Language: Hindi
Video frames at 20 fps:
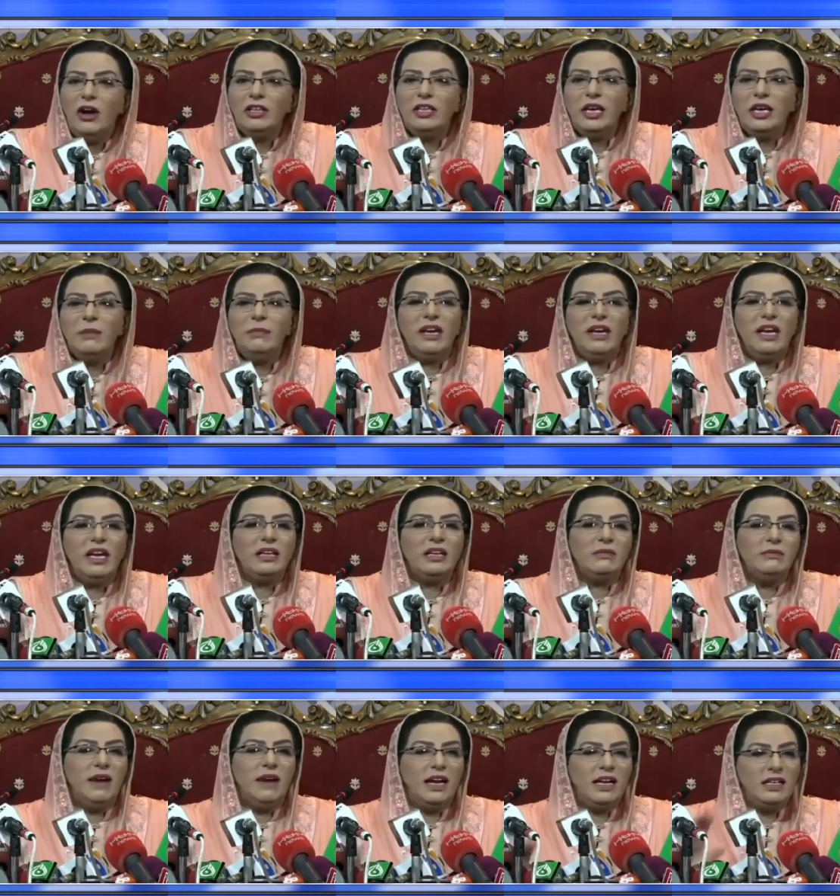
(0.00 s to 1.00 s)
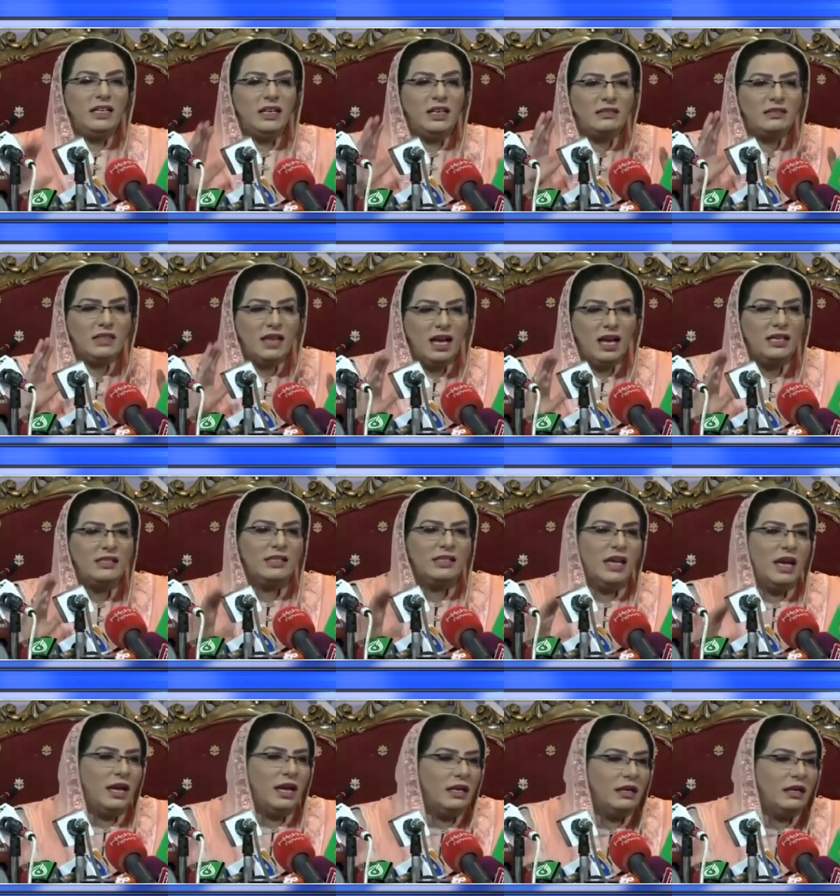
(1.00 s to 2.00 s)
और ये भी एक मेडिकल
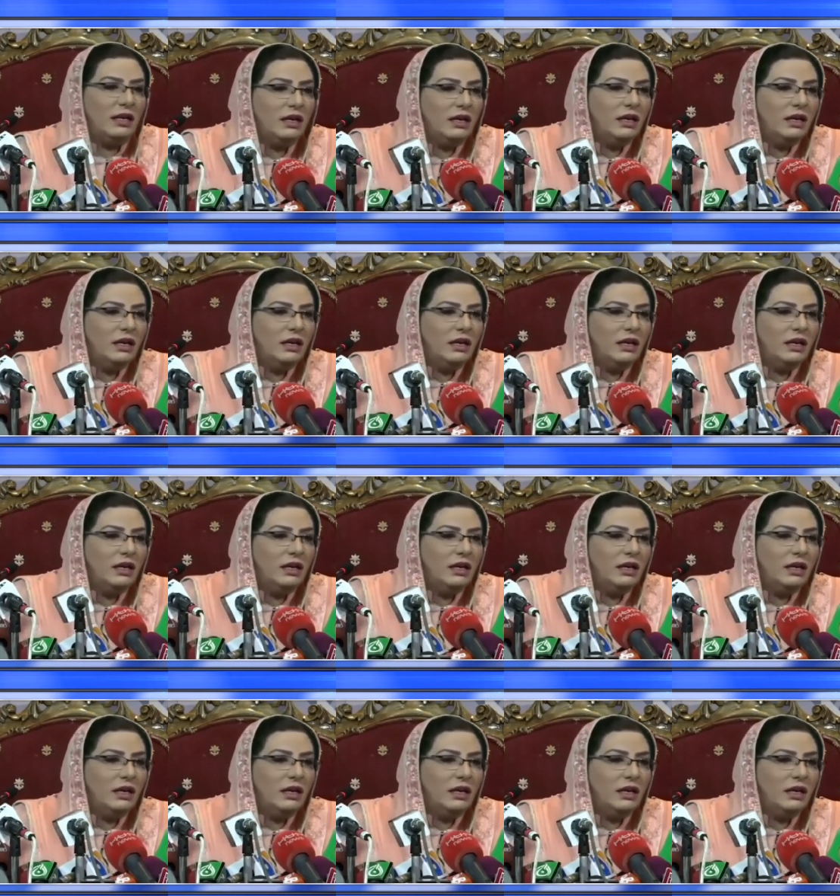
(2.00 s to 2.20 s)
साइंस है